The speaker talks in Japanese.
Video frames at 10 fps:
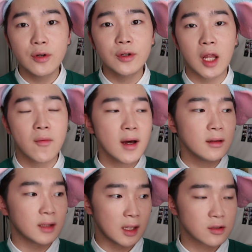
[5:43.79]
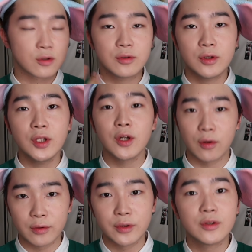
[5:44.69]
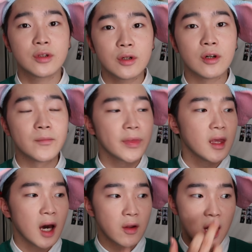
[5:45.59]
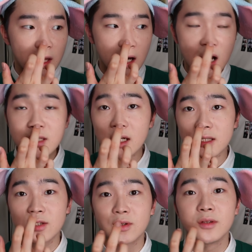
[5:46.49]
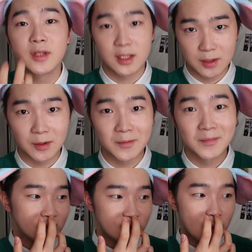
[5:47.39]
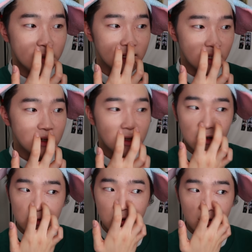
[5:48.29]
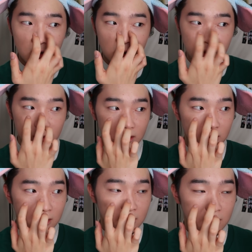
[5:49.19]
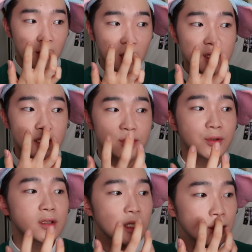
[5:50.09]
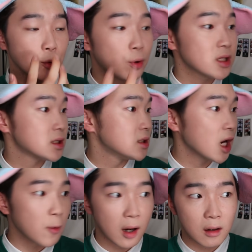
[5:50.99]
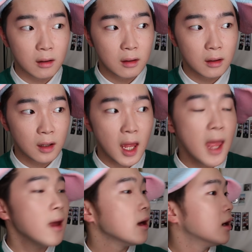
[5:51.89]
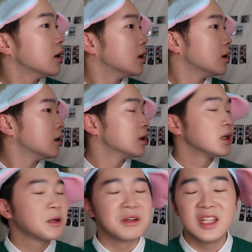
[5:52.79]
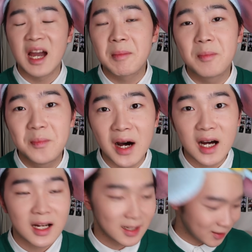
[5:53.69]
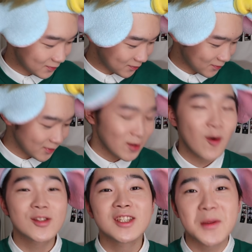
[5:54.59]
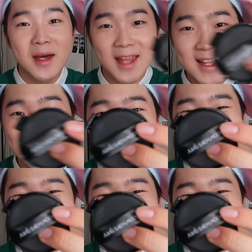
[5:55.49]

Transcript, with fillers: よくファンで栗を塗ると鼻がカサカサするんですよ、たまにね。だからカサカサするんですけど、これしないわ。え、これやっば、おすすめです。